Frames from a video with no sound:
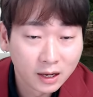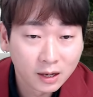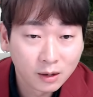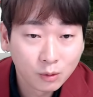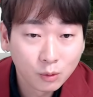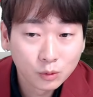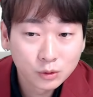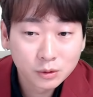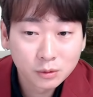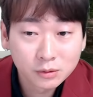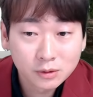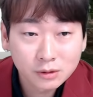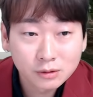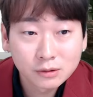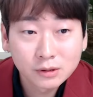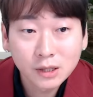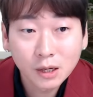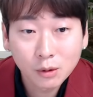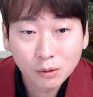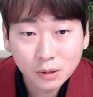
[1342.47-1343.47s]
法人を作っ
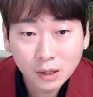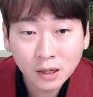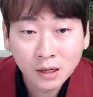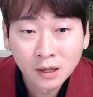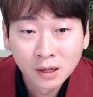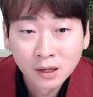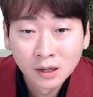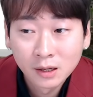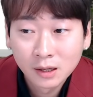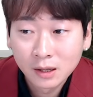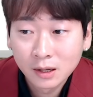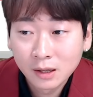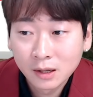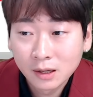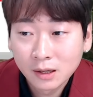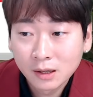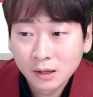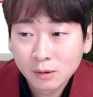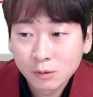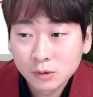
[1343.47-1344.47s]
たので、
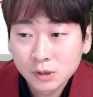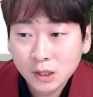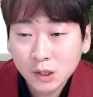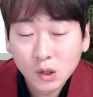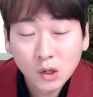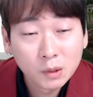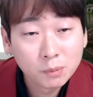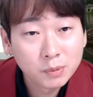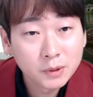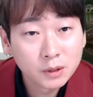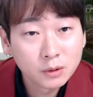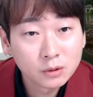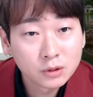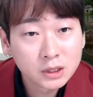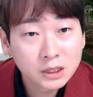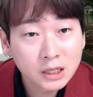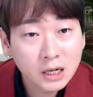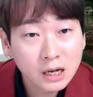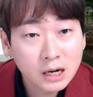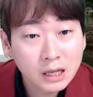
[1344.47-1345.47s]
JYP の
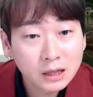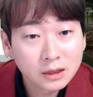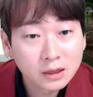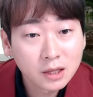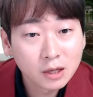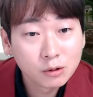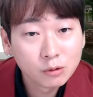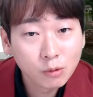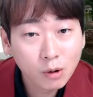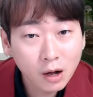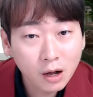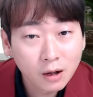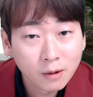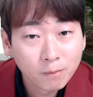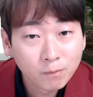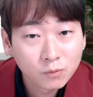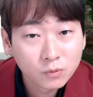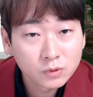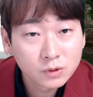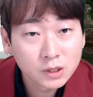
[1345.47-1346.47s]
力っていうのは、
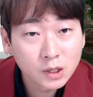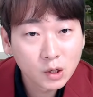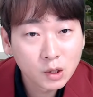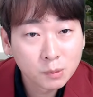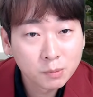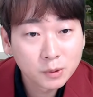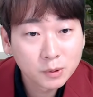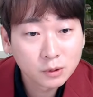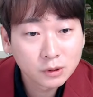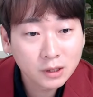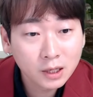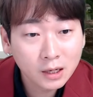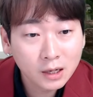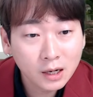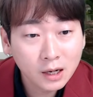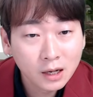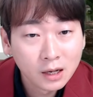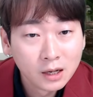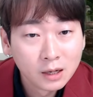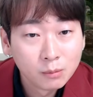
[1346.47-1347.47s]
JYP の手
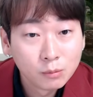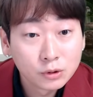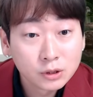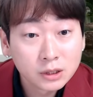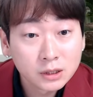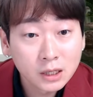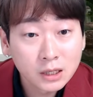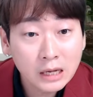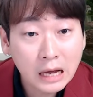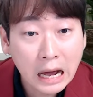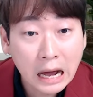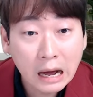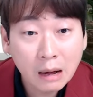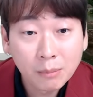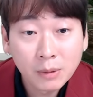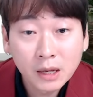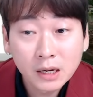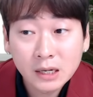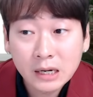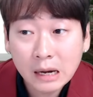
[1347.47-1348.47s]
がもうすでに
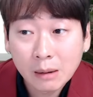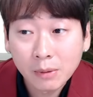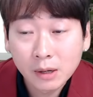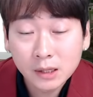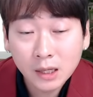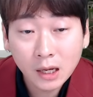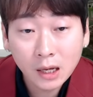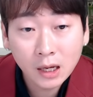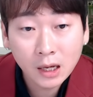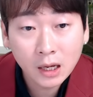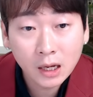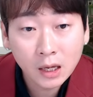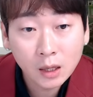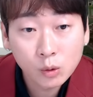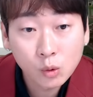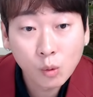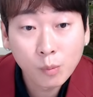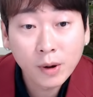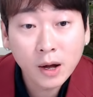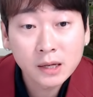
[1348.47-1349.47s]
アメリカまで
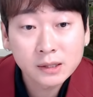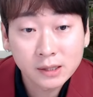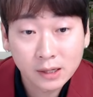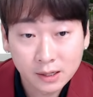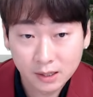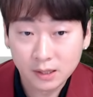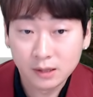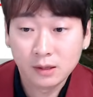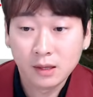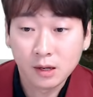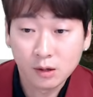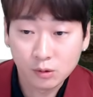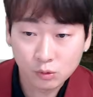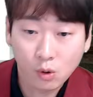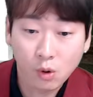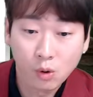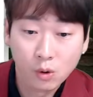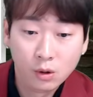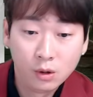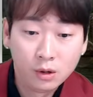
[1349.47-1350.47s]
ドバーされている
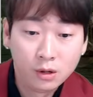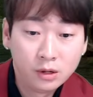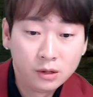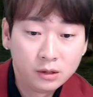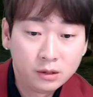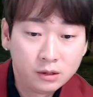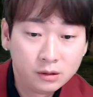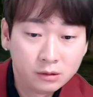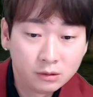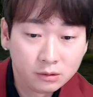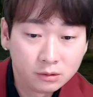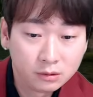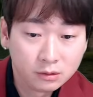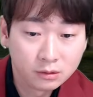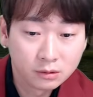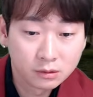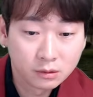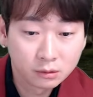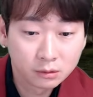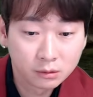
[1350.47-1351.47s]
とい
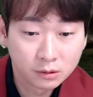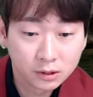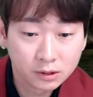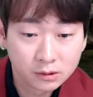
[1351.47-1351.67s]
うことで